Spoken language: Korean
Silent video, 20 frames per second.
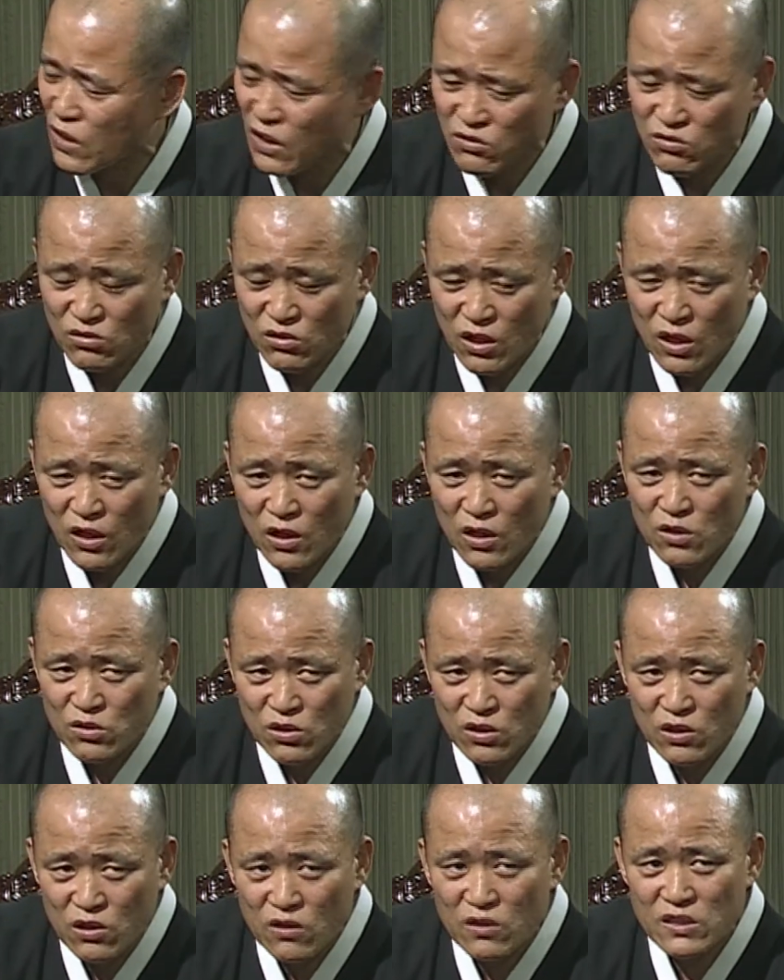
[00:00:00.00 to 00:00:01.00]
아주
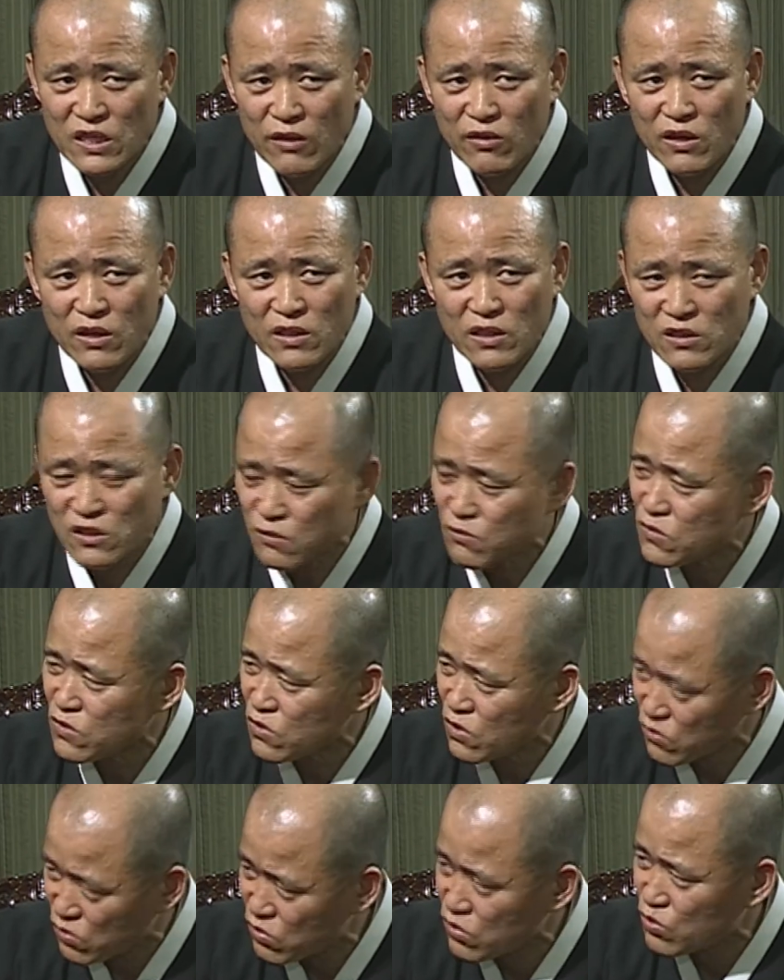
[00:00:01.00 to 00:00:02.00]
그런 사회가 됐으면
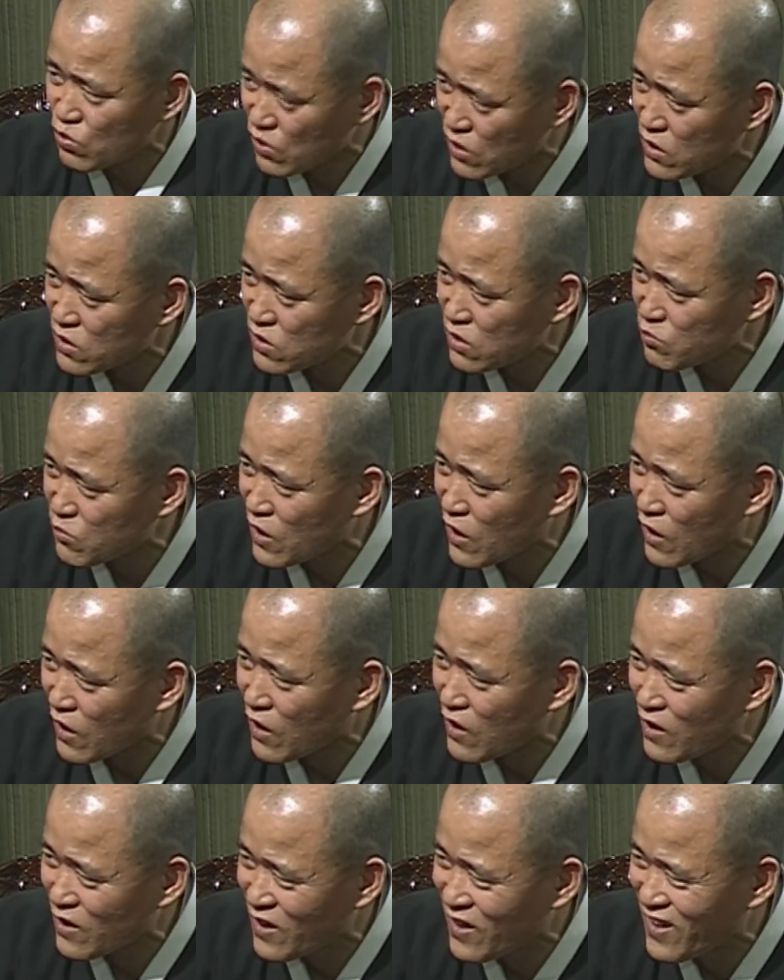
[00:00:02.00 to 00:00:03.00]
저도 좋겠습니다.
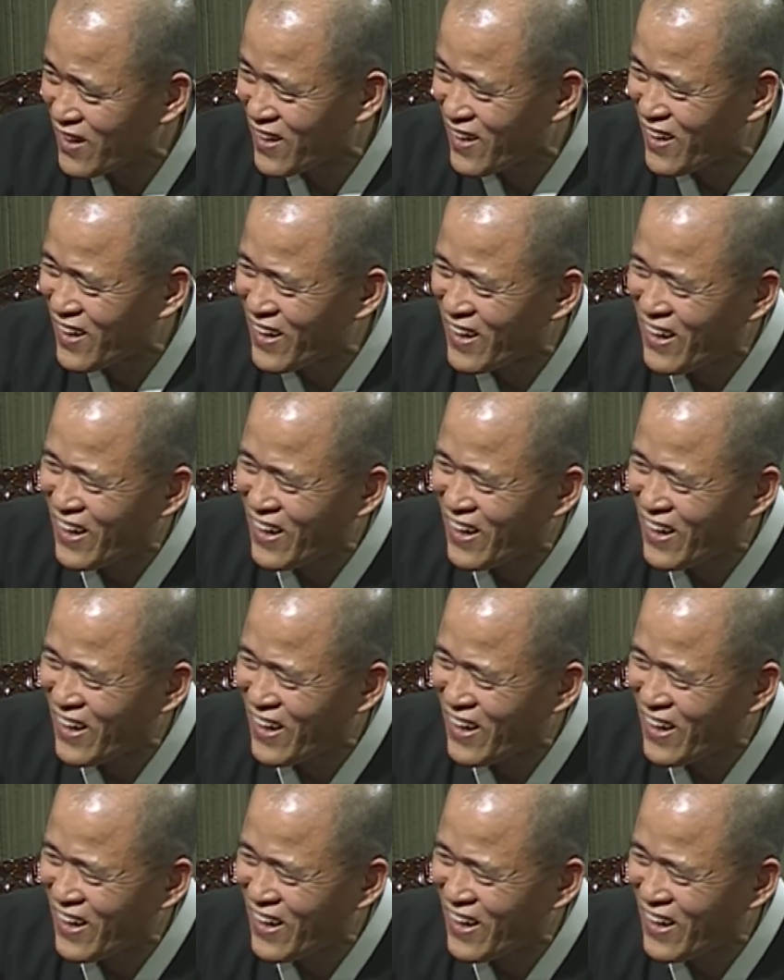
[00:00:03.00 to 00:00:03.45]
예.